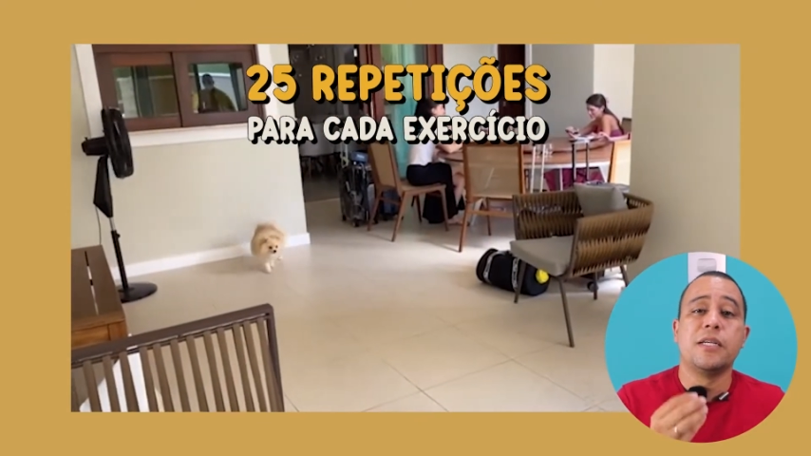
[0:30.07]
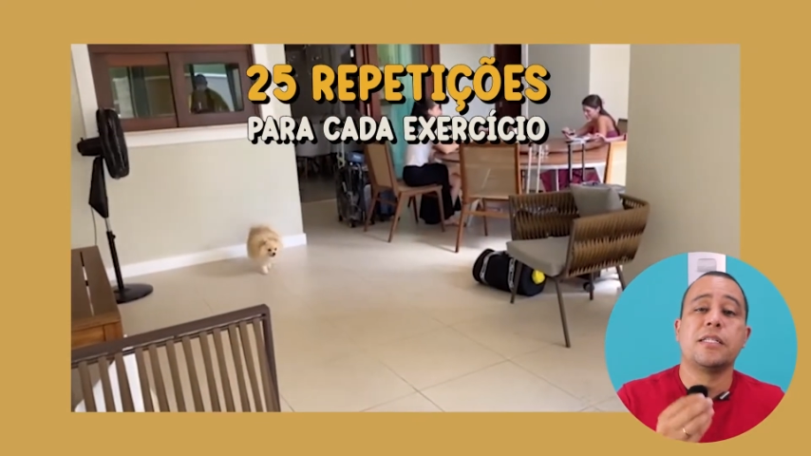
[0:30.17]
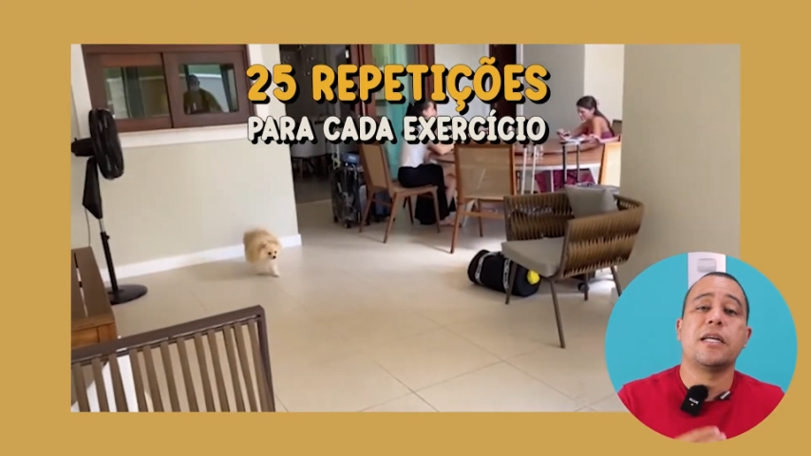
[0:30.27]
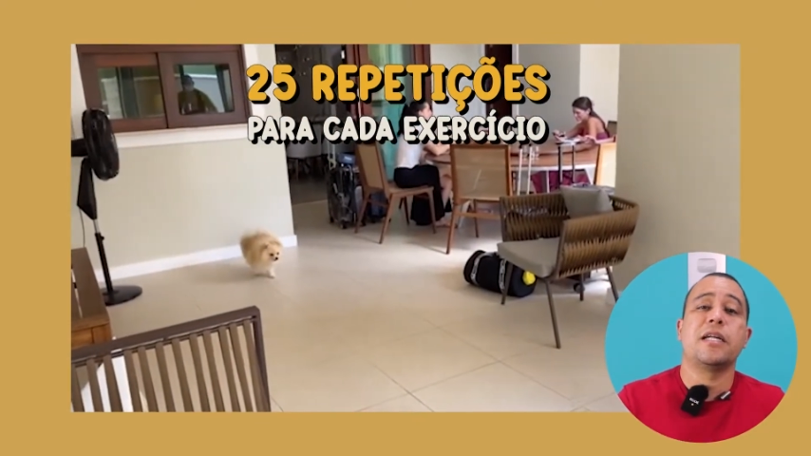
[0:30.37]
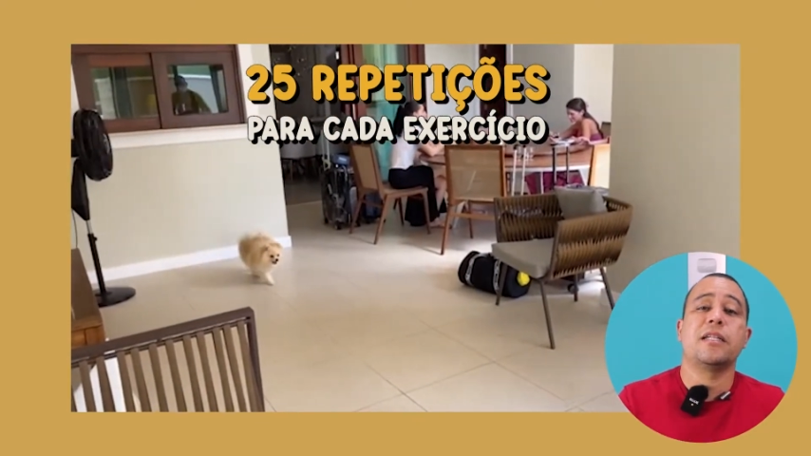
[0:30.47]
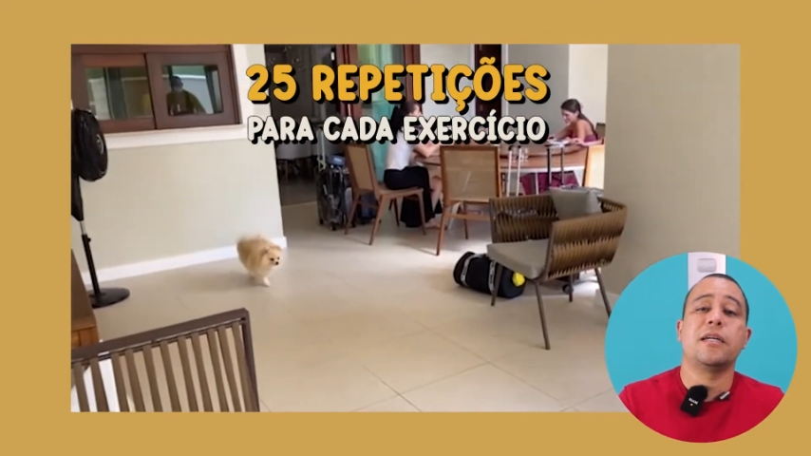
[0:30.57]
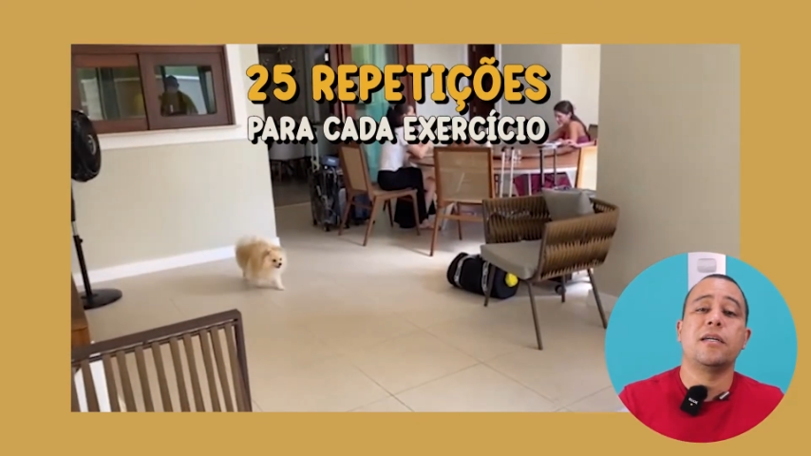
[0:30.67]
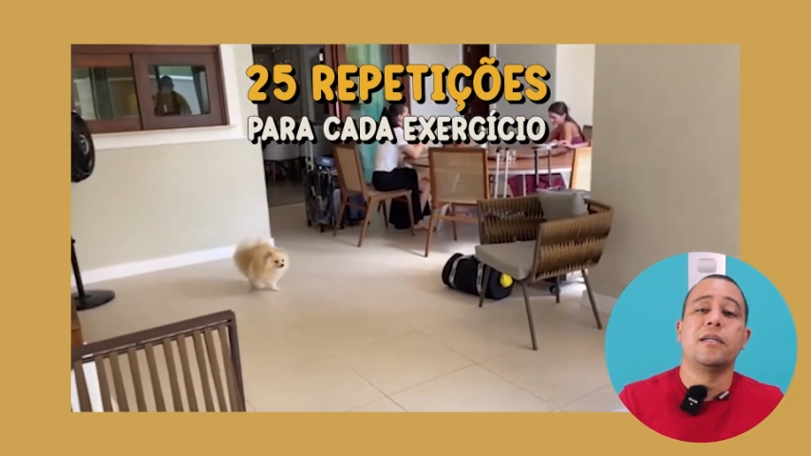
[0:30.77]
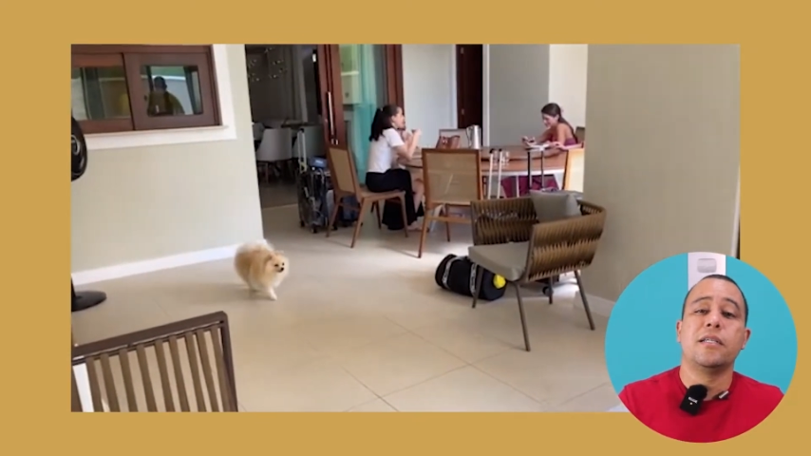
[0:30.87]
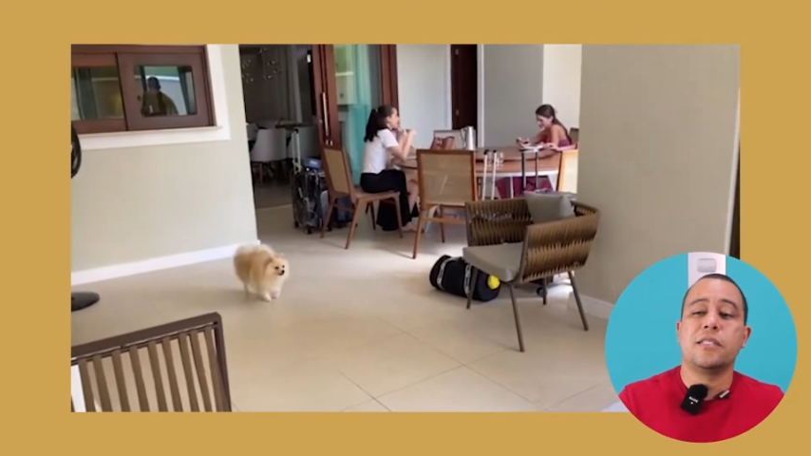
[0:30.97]

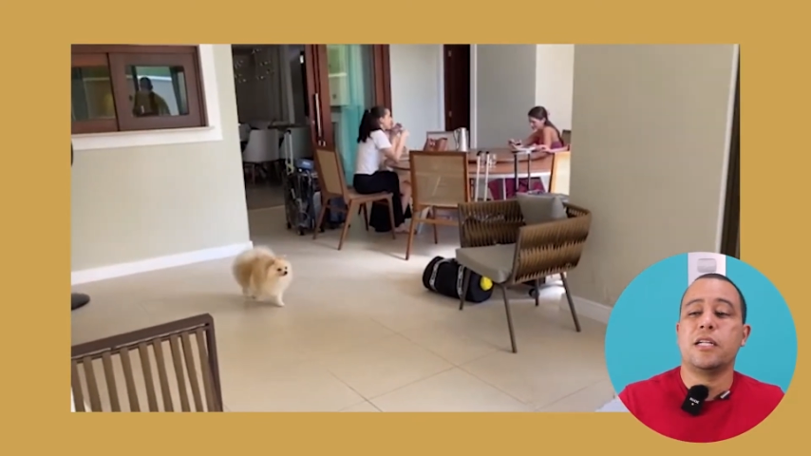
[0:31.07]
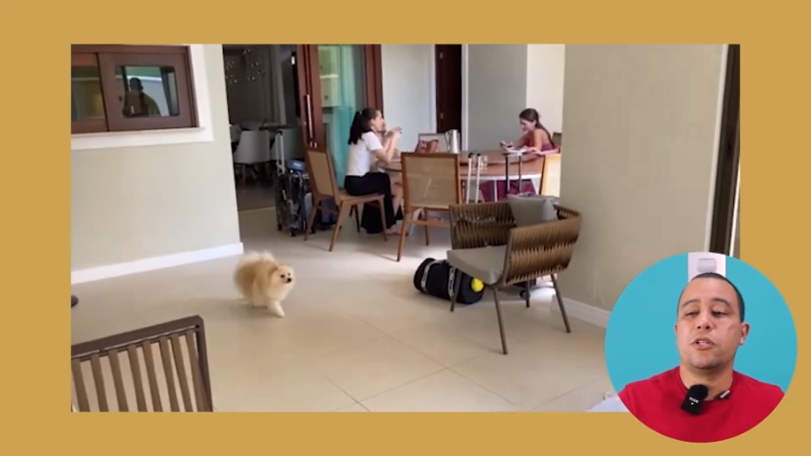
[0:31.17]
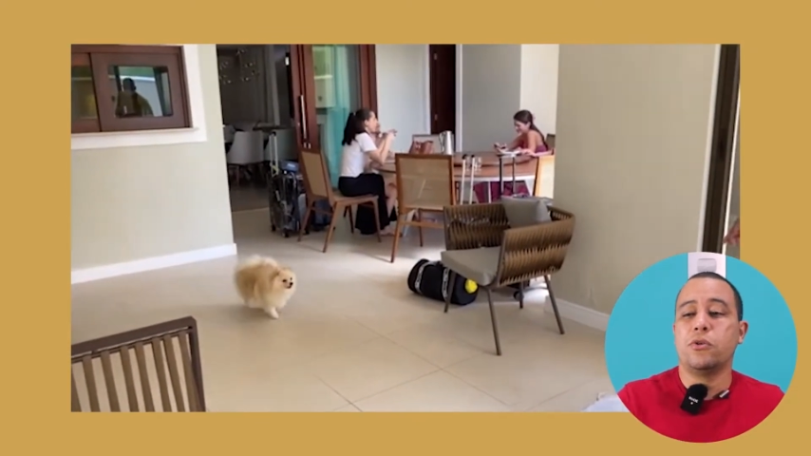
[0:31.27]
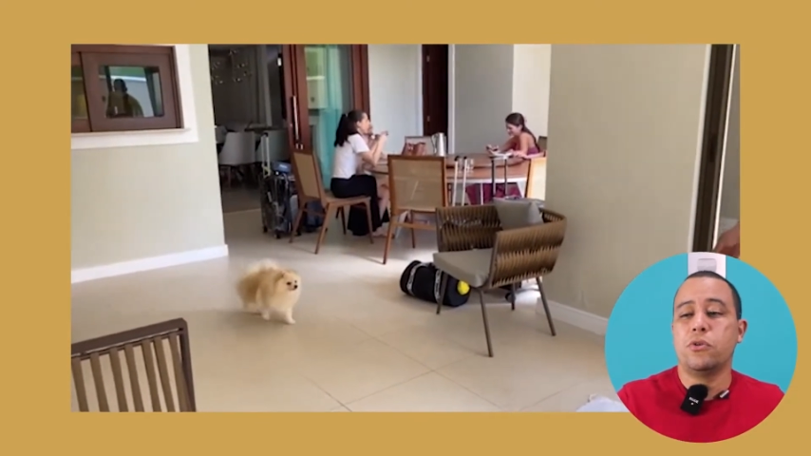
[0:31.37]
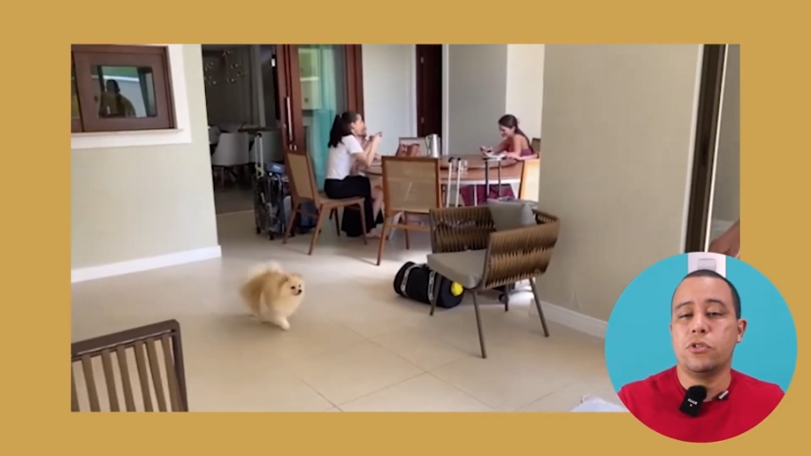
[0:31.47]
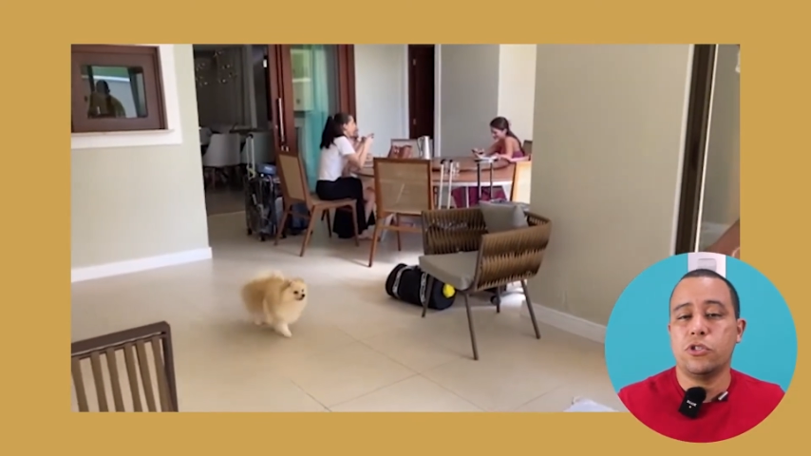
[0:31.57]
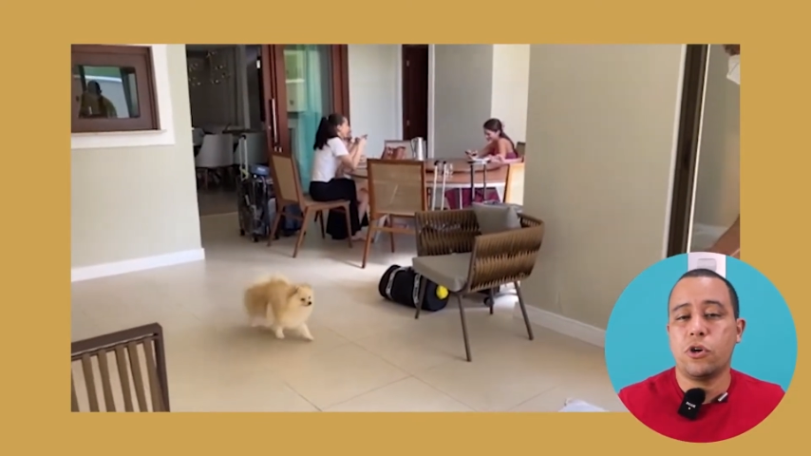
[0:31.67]
Senta, sentou,